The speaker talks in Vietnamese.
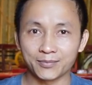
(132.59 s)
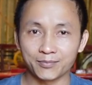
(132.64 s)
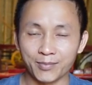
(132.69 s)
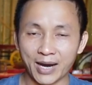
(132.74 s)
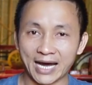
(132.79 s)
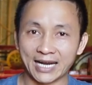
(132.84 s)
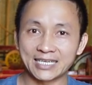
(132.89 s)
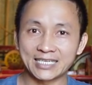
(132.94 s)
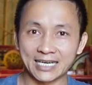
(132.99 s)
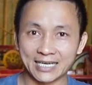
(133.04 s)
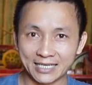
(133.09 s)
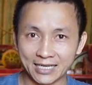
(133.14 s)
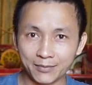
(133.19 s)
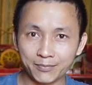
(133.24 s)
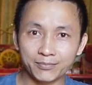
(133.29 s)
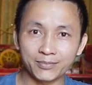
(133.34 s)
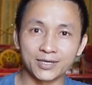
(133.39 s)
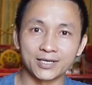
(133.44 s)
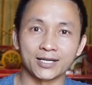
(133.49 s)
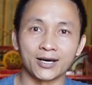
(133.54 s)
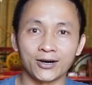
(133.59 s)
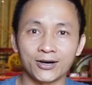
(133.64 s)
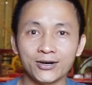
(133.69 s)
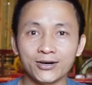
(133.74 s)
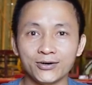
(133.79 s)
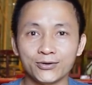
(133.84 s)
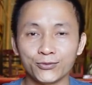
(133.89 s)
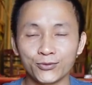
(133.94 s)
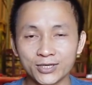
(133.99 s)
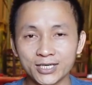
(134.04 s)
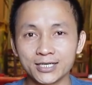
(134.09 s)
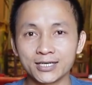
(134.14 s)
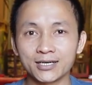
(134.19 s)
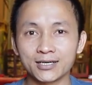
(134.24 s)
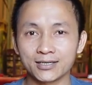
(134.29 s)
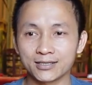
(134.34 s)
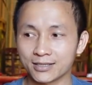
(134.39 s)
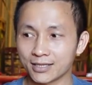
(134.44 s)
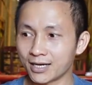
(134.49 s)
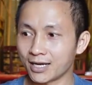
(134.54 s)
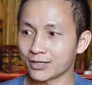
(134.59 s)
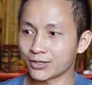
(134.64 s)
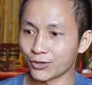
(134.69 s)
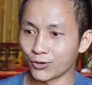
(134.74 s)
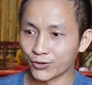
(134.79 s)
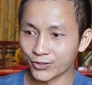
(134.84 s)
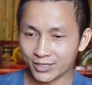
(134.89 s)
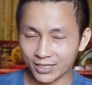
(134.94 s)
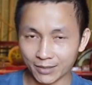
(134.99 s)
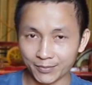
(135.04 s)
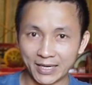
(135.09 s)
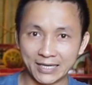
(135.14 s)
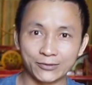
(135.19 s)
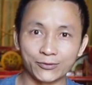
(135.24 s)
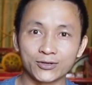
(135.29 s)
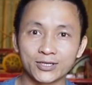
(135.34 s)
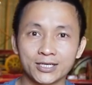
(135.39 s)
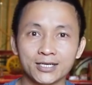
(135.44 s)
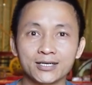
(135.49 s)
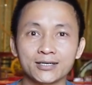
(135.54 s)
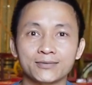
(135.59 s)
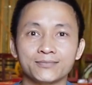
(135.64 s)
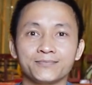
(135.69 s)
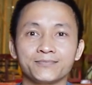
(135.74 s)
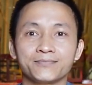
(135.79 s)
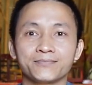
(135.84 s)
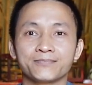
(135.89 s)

bạn sẽ chấp người đó uống trước, tức là tôi chấp anh uống trước.